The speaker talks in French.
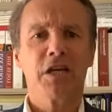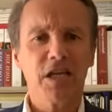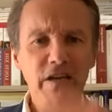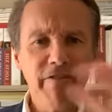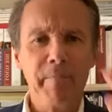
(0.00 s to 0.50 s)

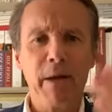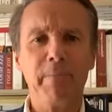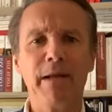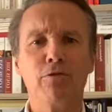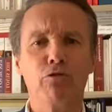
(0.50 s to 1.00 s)
Qui va
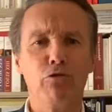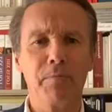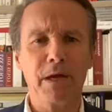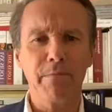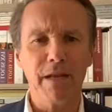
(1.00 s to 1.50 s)
permettre de
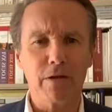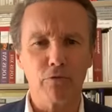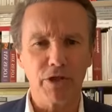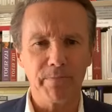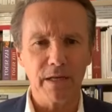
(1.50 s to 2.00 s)
supprimer les
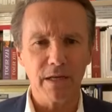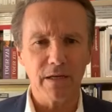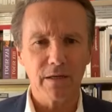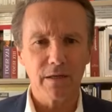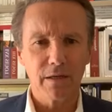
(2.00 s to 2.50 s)
congés
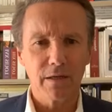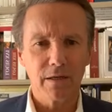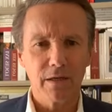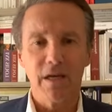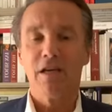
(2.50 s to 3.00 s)
payés
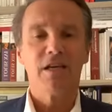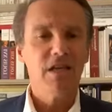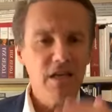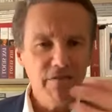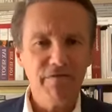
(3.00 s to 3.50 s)

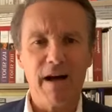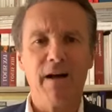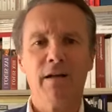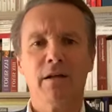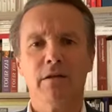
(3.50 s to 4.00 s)
Qui
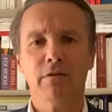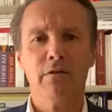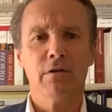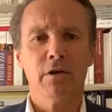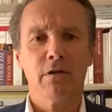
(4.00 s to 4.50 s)
va
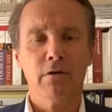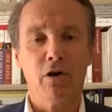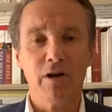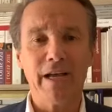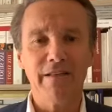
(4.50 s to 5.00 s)
euh,
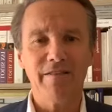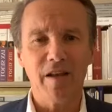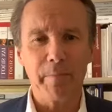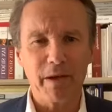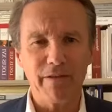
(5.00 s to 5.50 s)

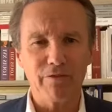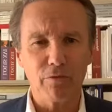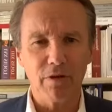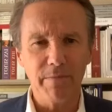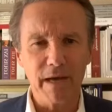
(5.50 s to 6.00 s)
organiser la
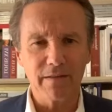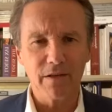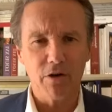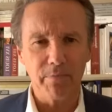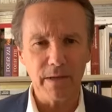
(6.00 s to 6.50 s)
privation de
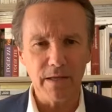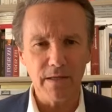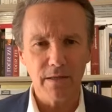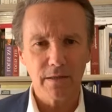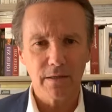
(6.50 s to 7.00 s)
liberté dans le
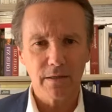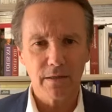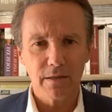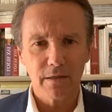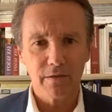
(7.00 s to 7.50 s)
pays,
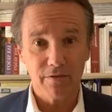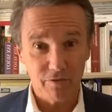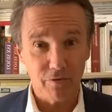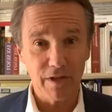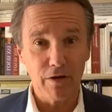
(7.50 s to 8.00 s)
si
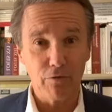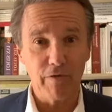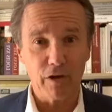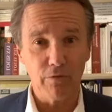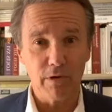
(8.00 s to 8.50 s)
ce n'est le
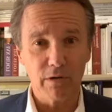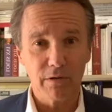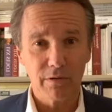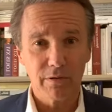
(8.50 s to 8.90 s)
gouvernement